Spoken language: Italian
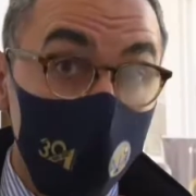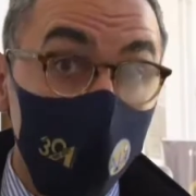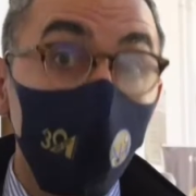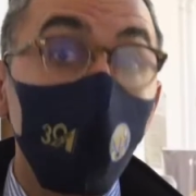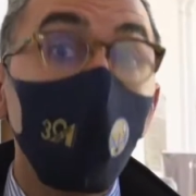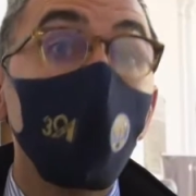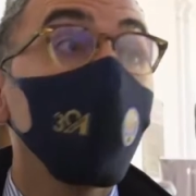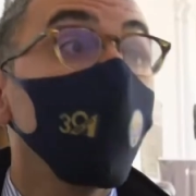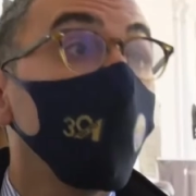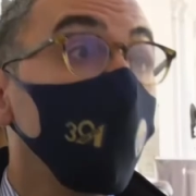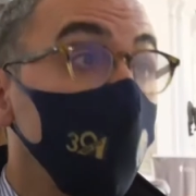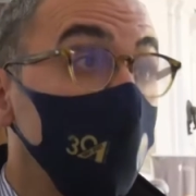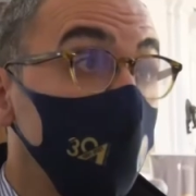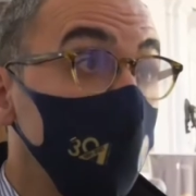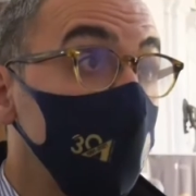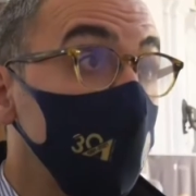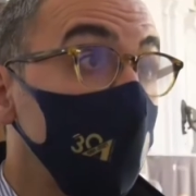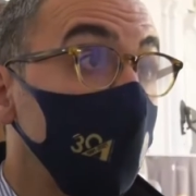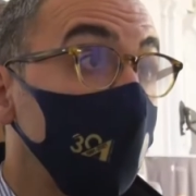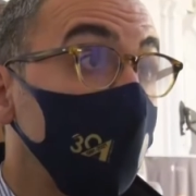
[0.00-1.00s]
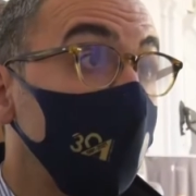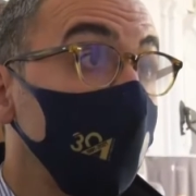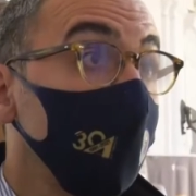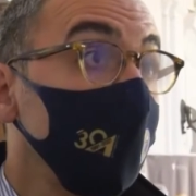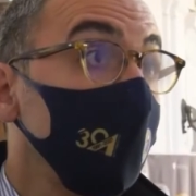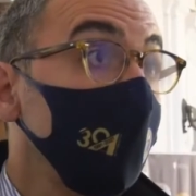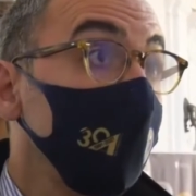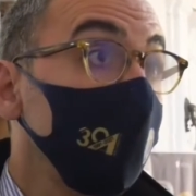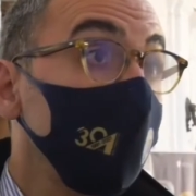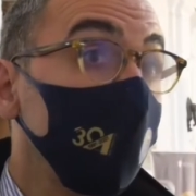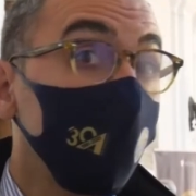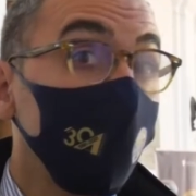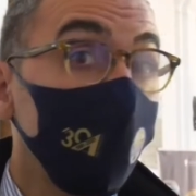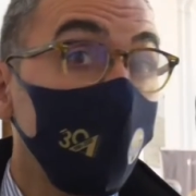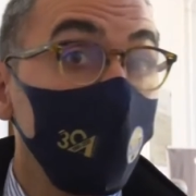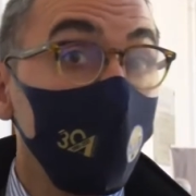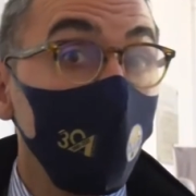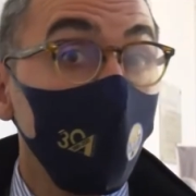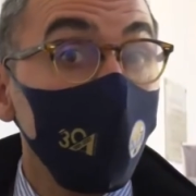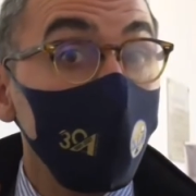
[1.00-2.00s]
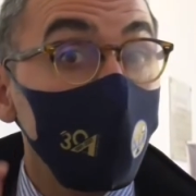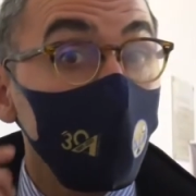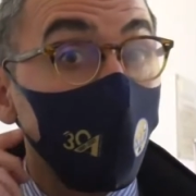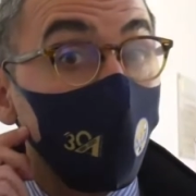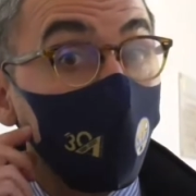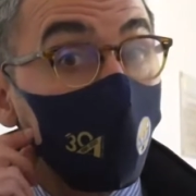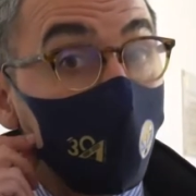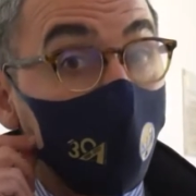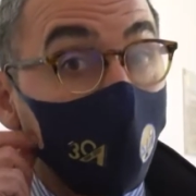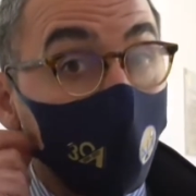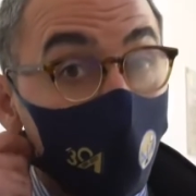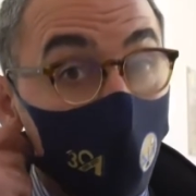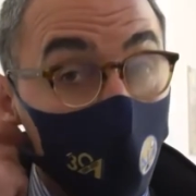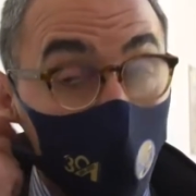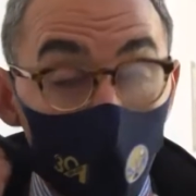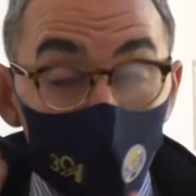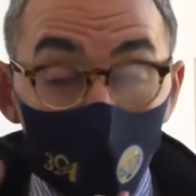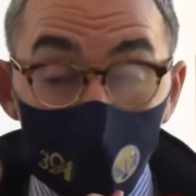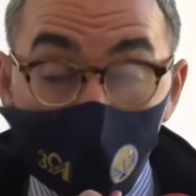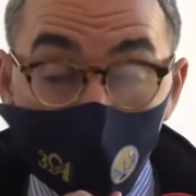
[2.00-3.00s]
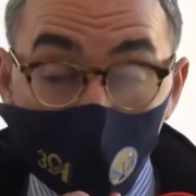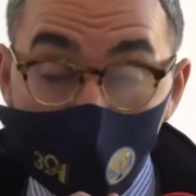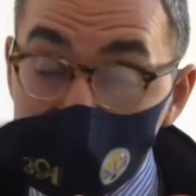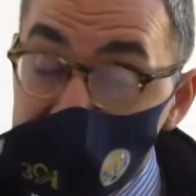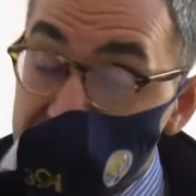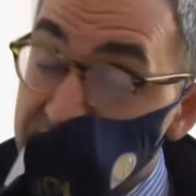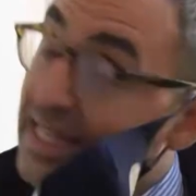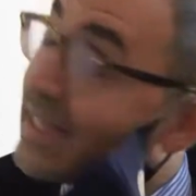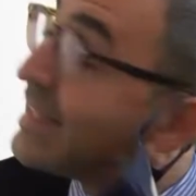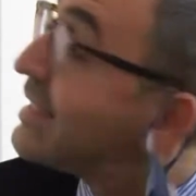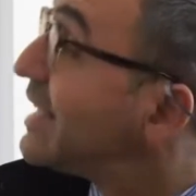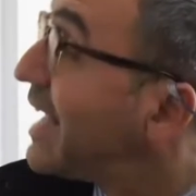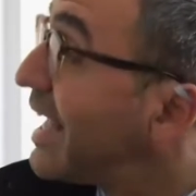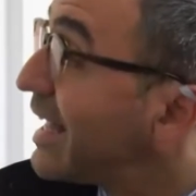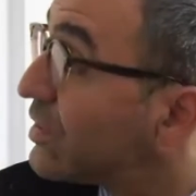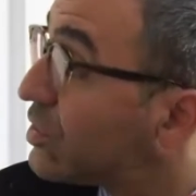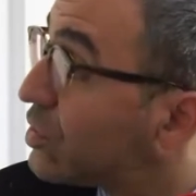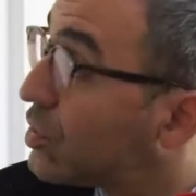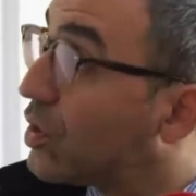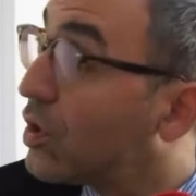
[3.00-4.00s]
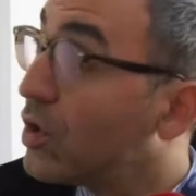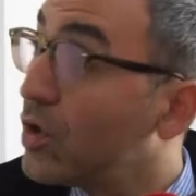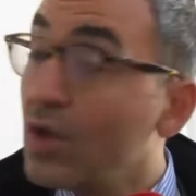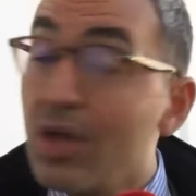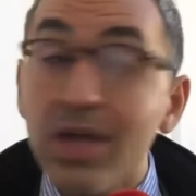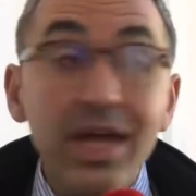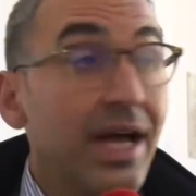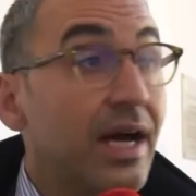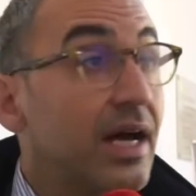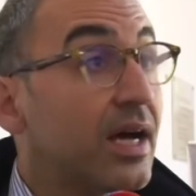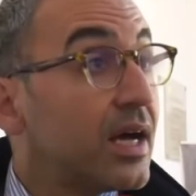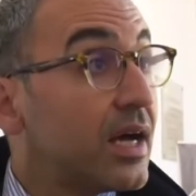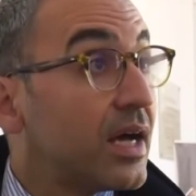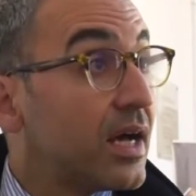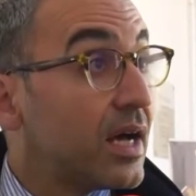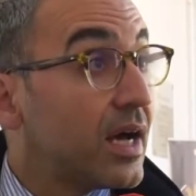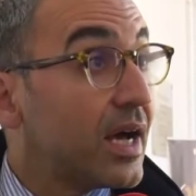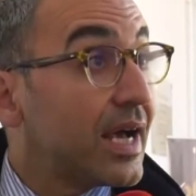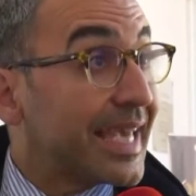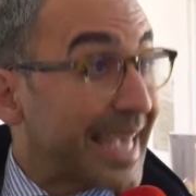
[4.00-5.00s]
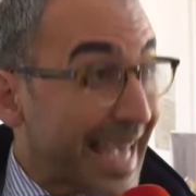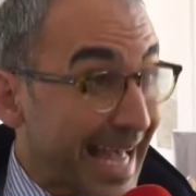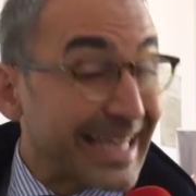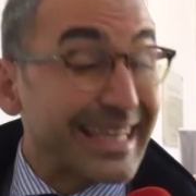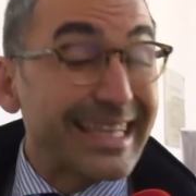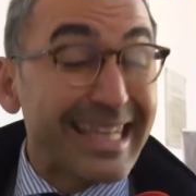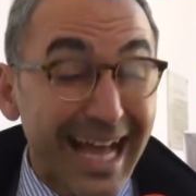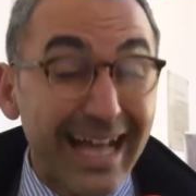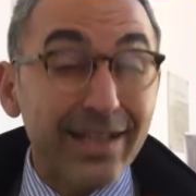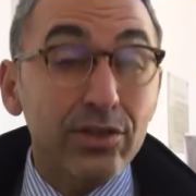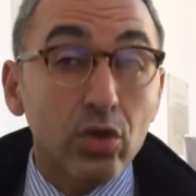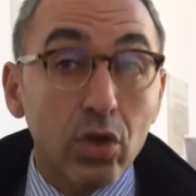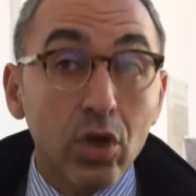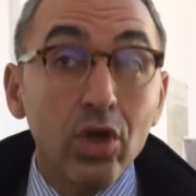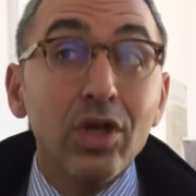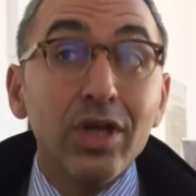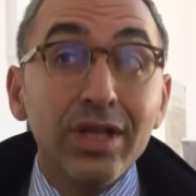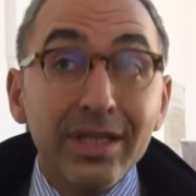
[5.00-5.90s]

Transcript: sconfiggere il fenomeno mafioso che, dando, eh, che ha, dato,